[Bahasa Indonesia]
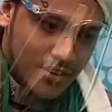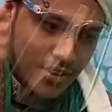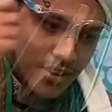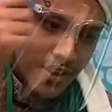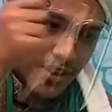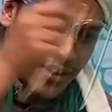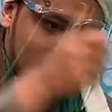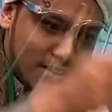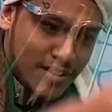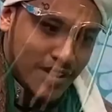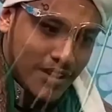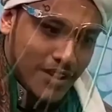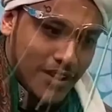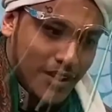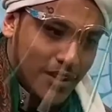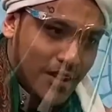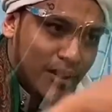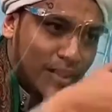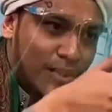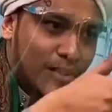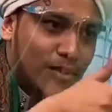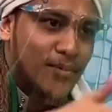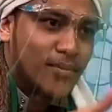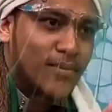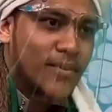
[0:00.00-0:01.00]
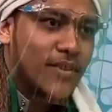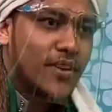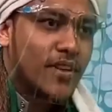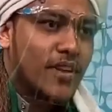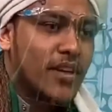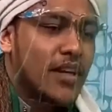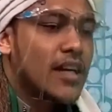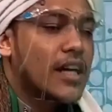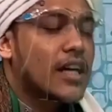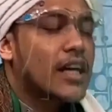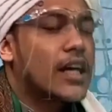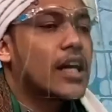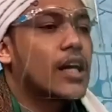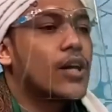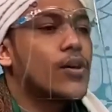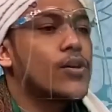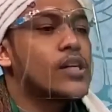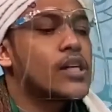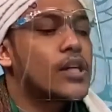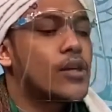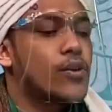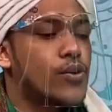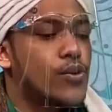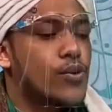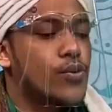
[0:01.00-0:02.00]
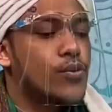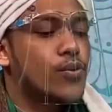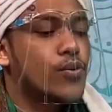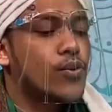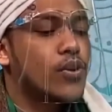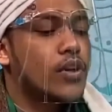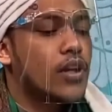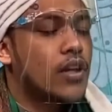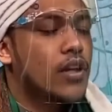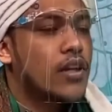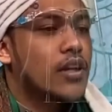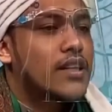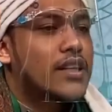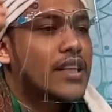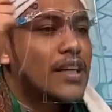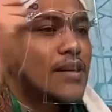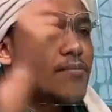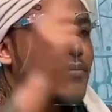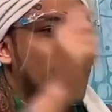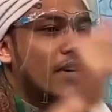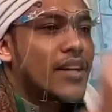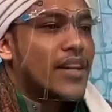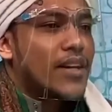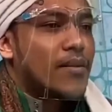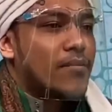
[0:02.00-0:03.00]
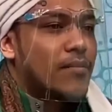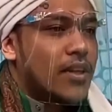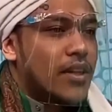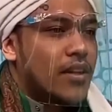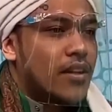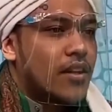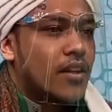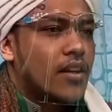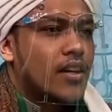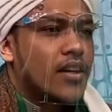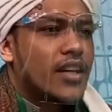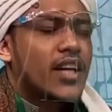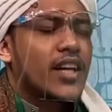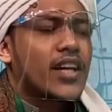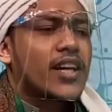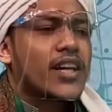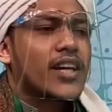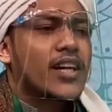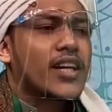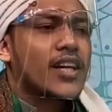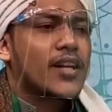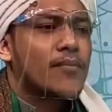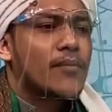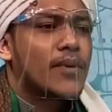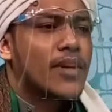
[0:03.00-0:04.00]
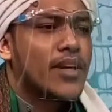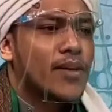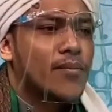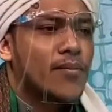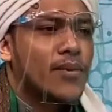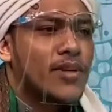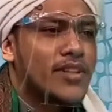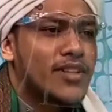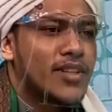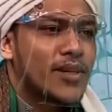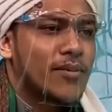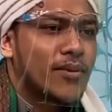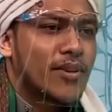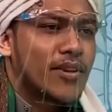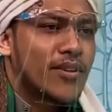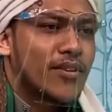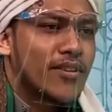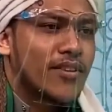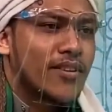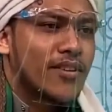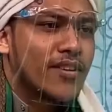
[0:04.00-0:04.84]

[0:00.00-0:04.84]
azidannakum. Kalau engkau syukur, Allah tambah nikmat. Kira-kira kembali kepada siapa itu?